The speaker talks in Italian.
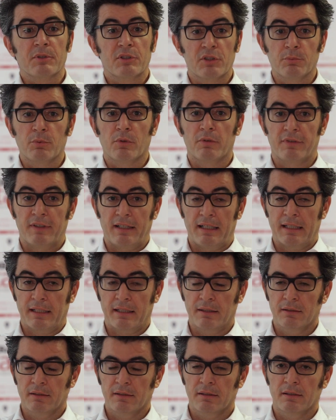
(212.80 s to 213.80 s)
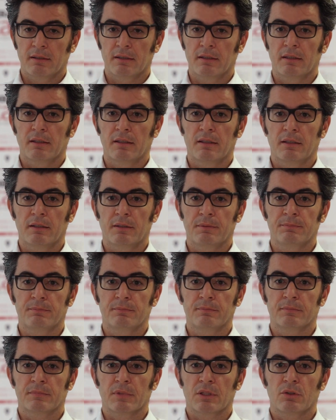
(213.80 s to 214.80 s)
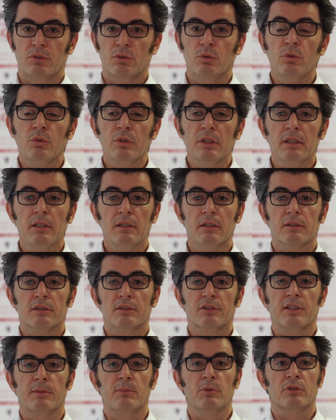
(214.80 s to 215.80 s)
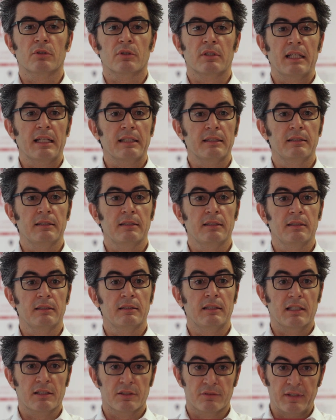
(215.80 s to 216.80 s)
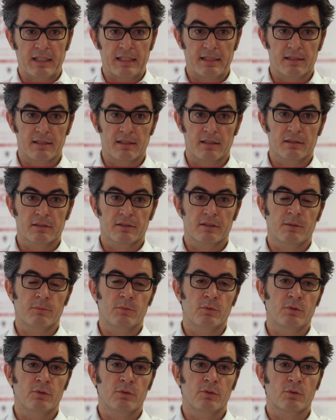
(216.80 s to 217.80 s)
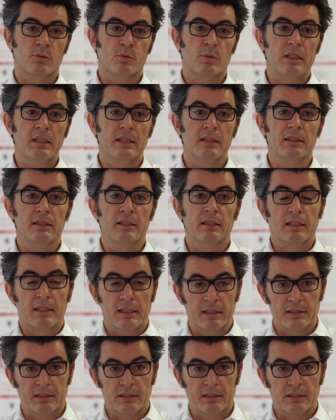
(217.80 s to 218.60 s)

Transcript: si può fare. Eh, noi siamo tornati dalla Svezia, siamo quelli che